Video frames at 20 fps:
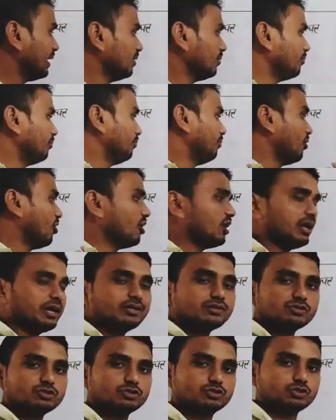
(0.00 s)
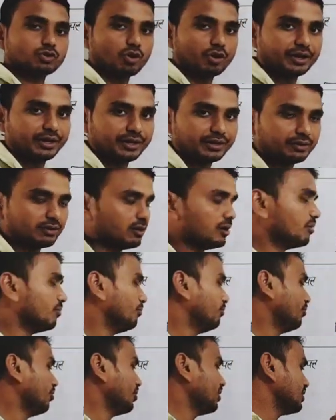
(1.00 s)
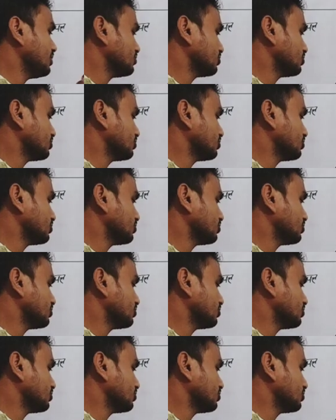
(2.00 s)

है बॉल एंड सॉकेट बॉल